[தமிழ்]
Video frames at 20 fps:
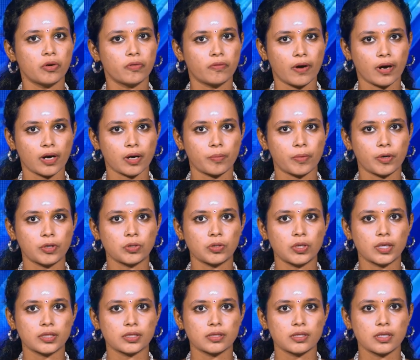
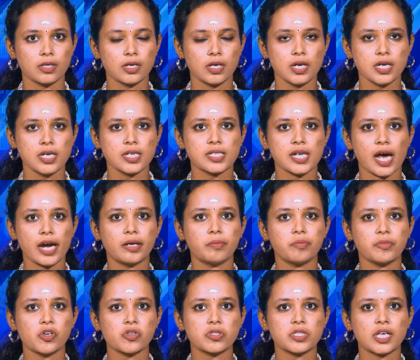உருவாக்கப்பட்டுள்ளது
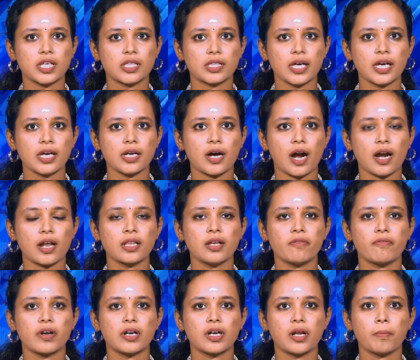சைட் மியூசியத்தை
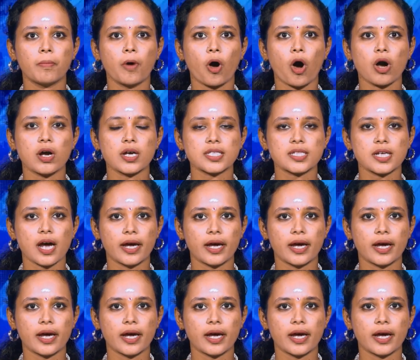கடந்த வருடம் ஆகஸ்ட்